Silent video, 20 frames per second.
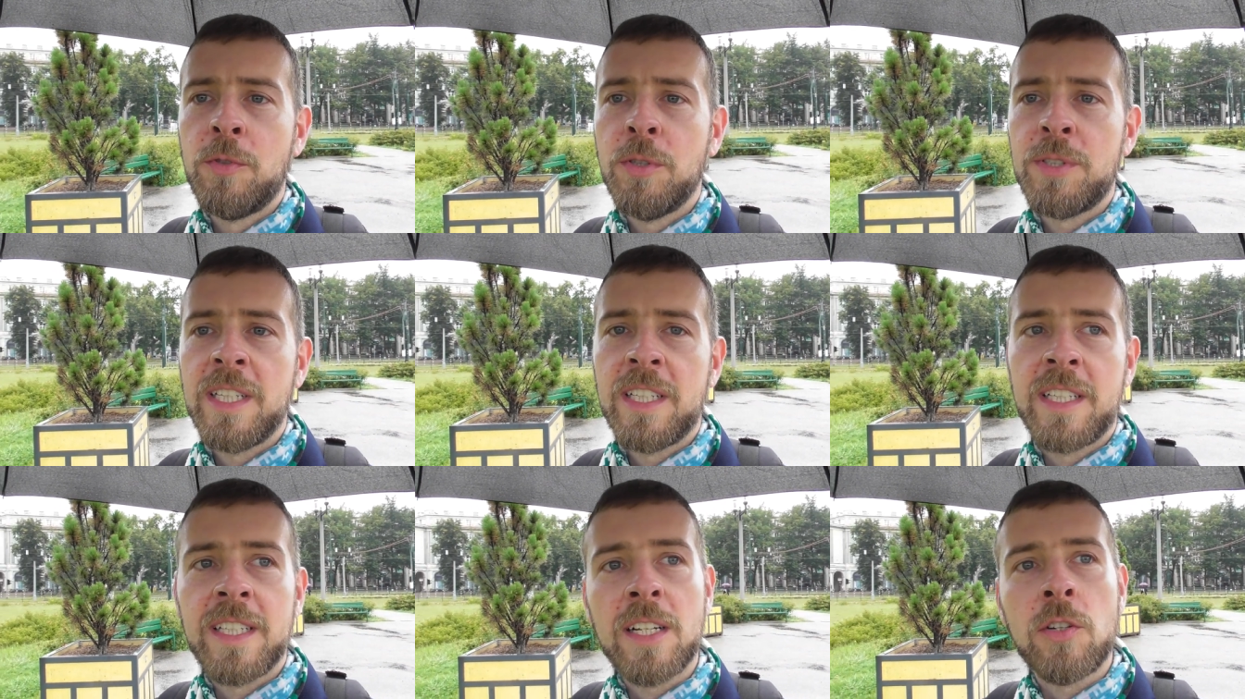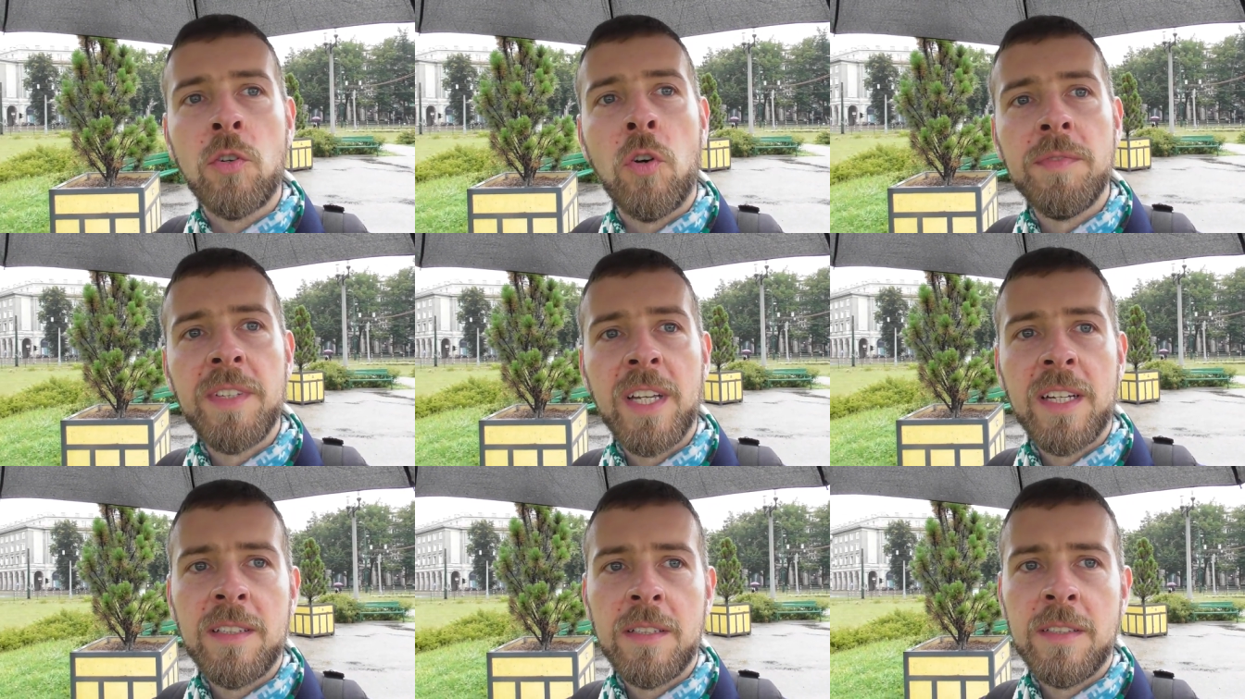tutaj
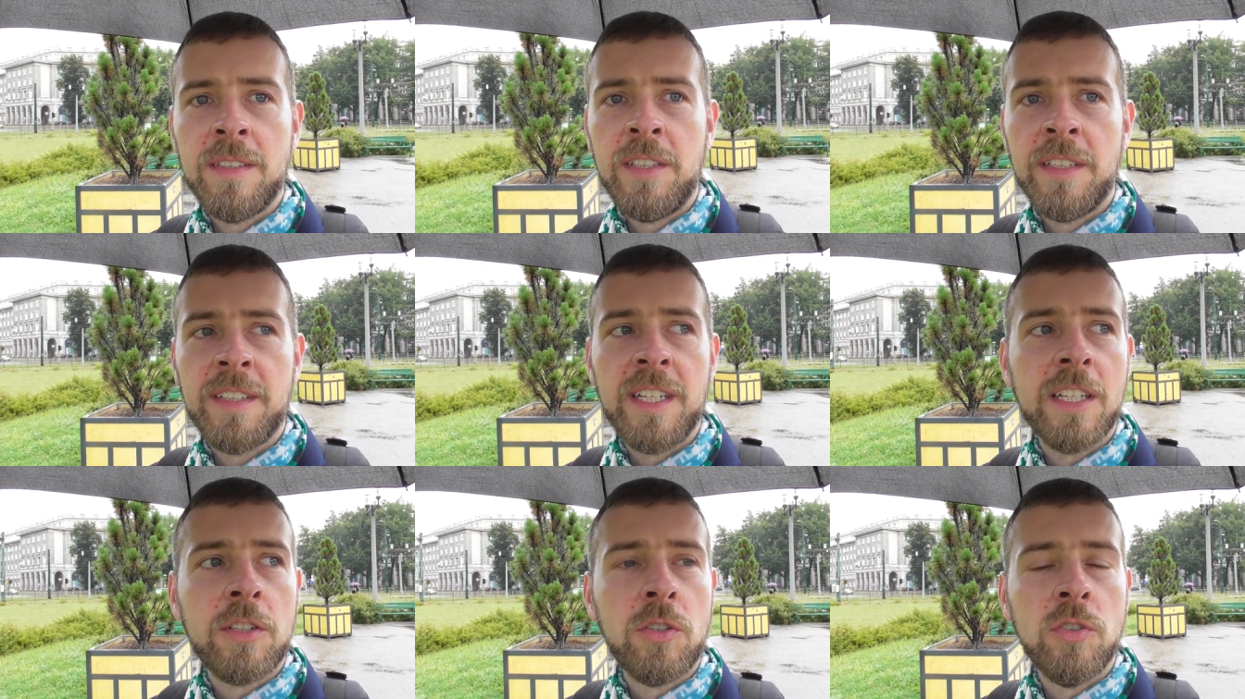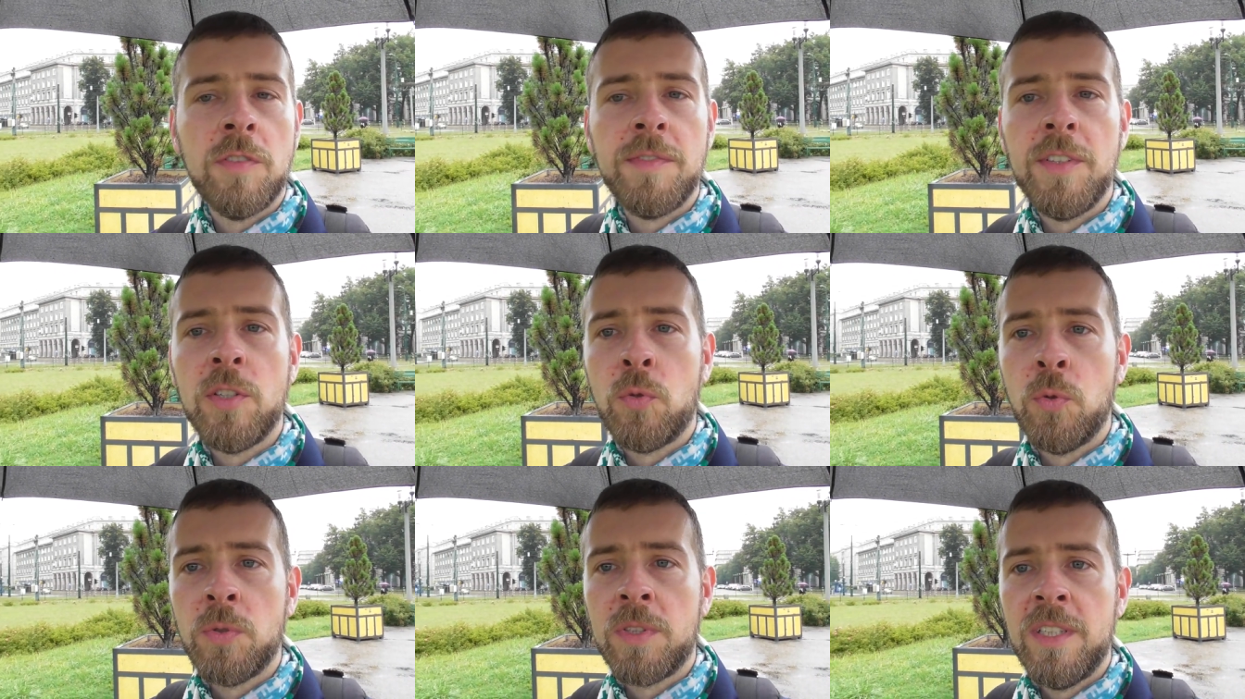Krakowie, niedaleko
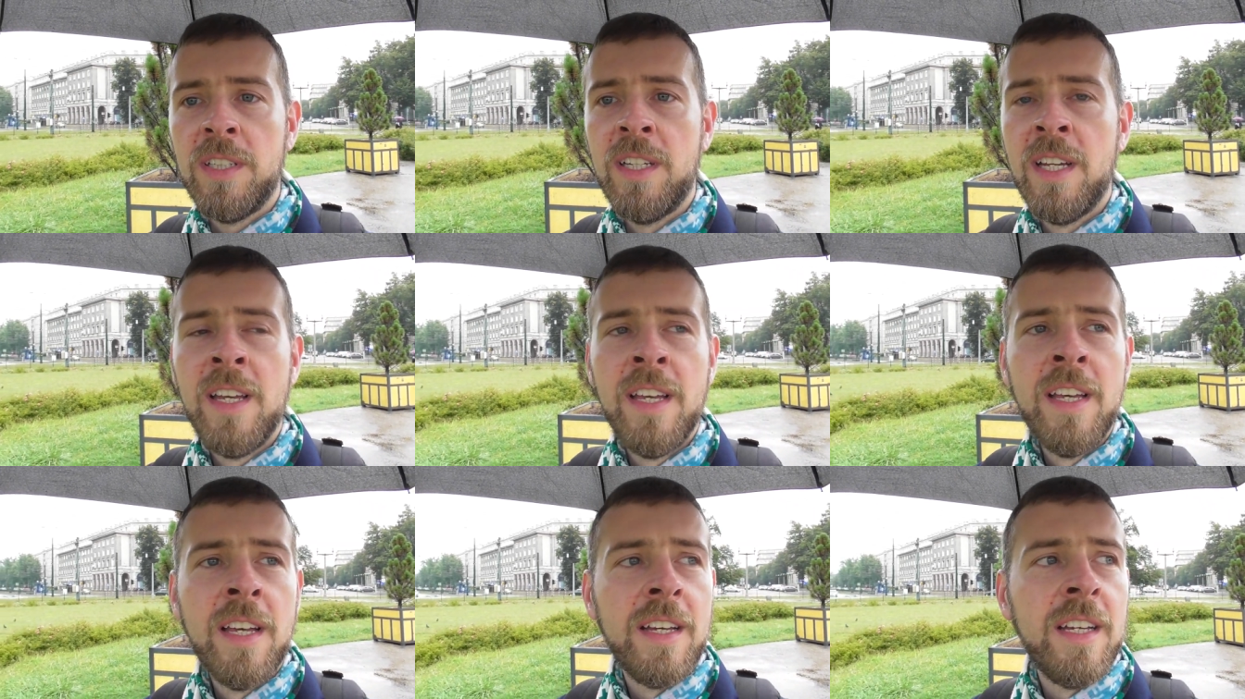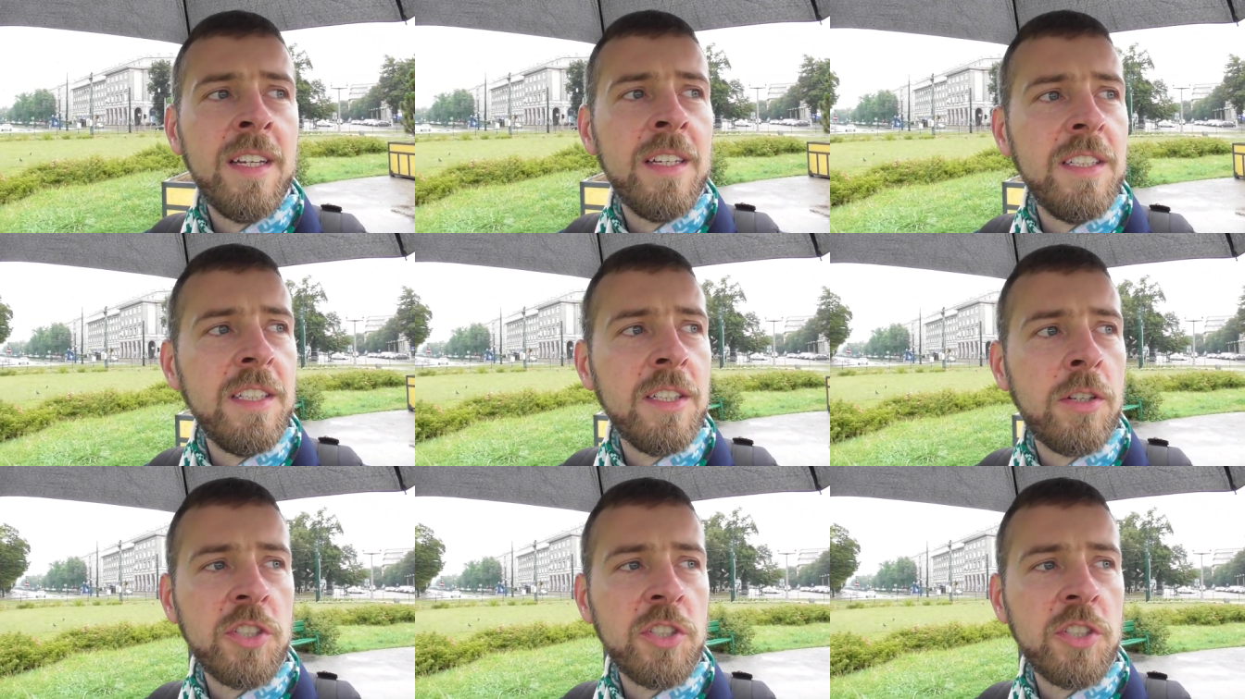Nowej Huty i